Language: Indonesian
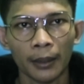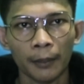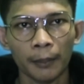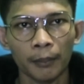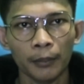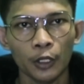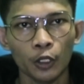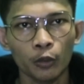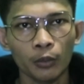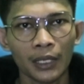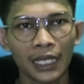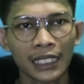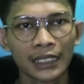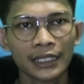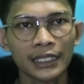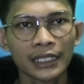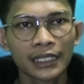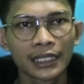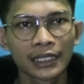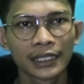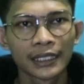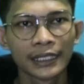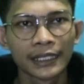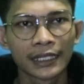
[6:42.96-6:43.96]
Belum lagi
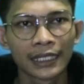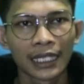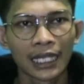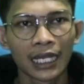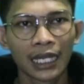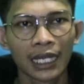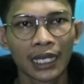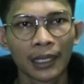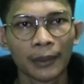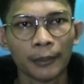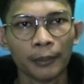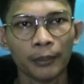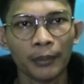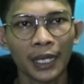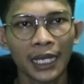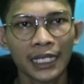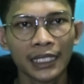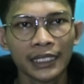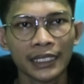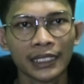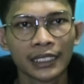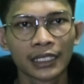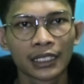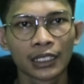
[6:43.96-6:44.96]
ketika
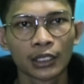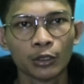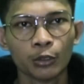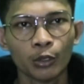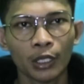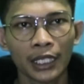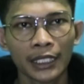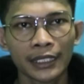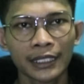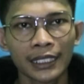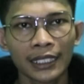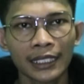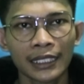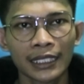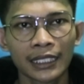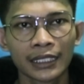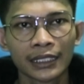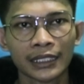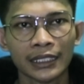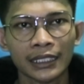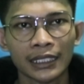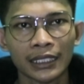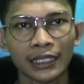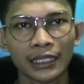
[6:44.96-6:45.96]
banding keduanya
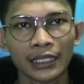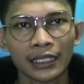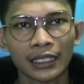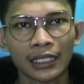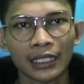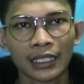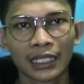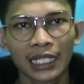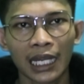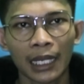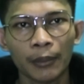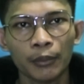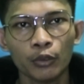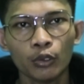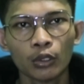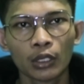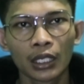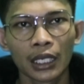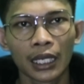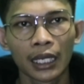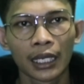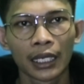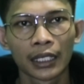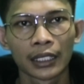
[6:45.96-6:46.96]
yang
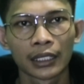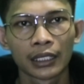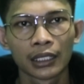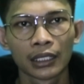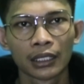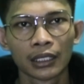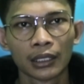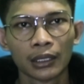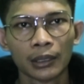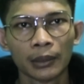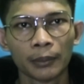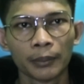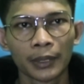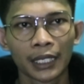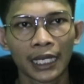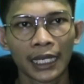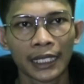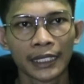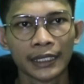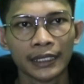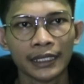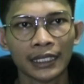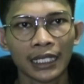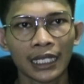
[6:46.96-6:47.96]
dikabulkan
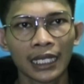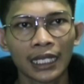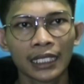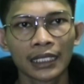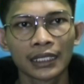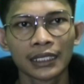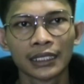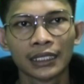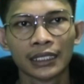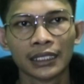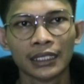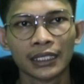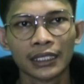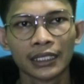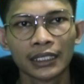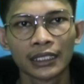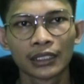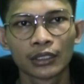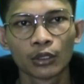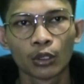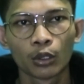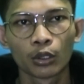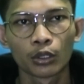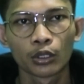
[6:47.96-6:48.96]
pengadilan
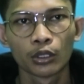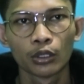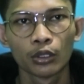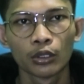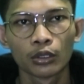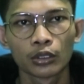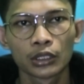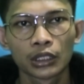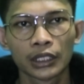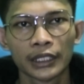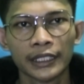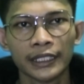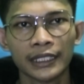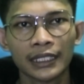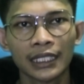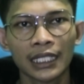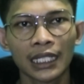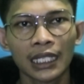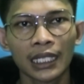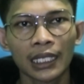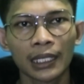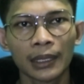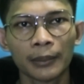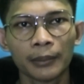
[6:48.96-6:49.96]
negeri Tokyo
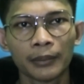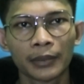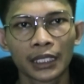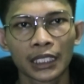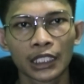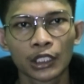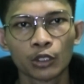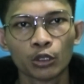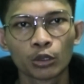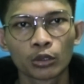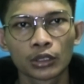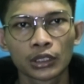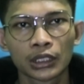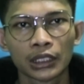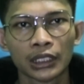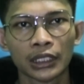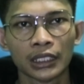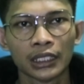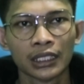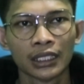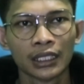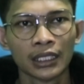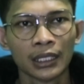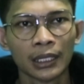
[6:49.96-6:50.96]
sehingga
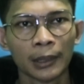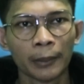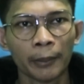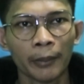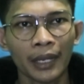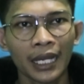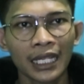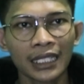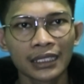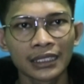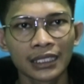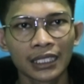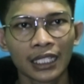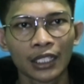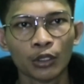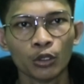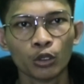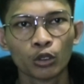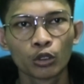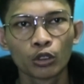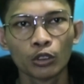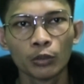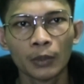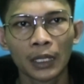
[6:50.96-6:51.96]
mereduksi masa
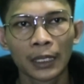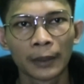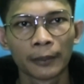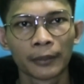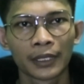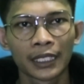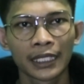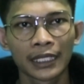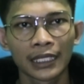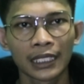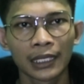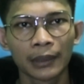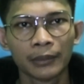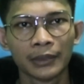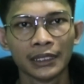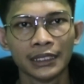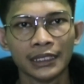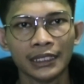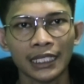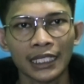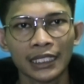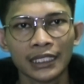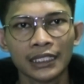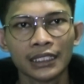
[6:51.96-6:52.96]
hukuman mereka
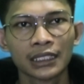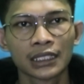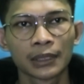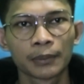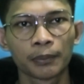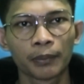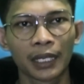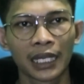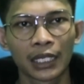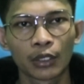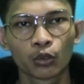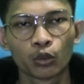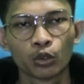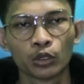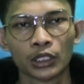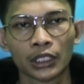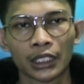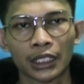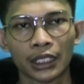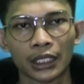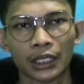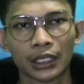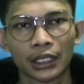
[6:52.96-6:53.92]
menjadi separuhnya.